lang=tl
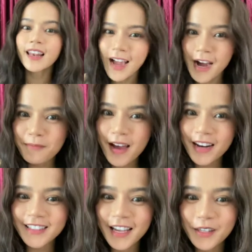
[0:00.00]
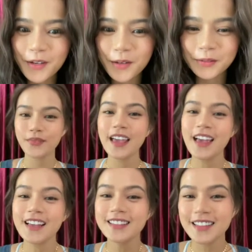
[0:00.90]
lang, para sa inyo.
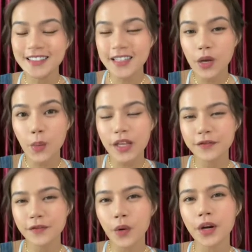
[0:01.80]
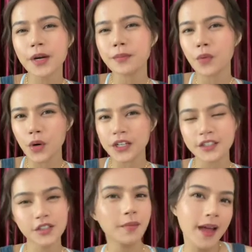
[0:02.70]
Since I went for a more
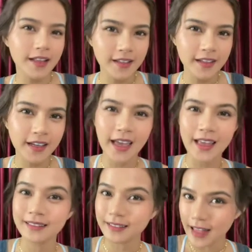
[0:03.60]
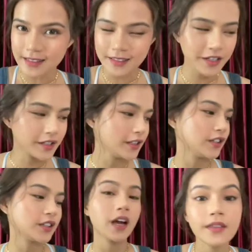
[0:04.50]
dramatic and classier
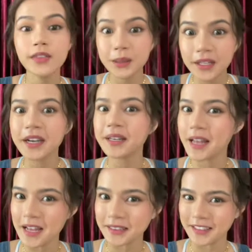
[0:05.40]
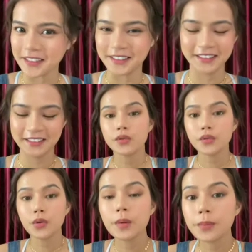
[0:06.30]
look, dagdagan natin.
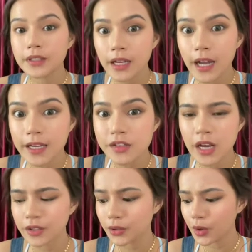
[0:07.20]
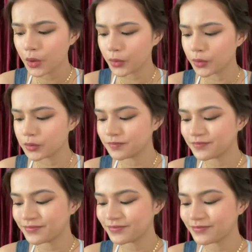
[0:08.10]
So kapag nag-eyeshadow ako,
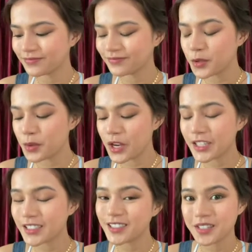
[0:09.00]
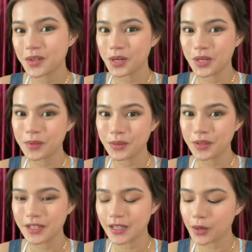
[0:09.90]
to be honest, hindi ko alam anong
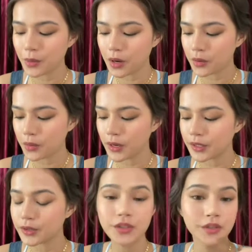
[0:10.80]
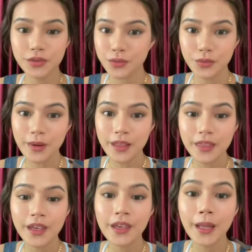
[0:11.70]
ginagawa ko. I just do my
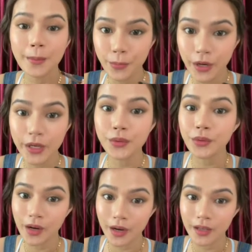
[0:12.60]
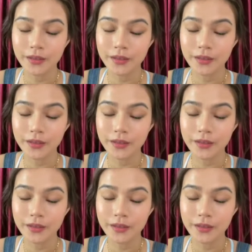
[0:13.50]
thing and pray to God.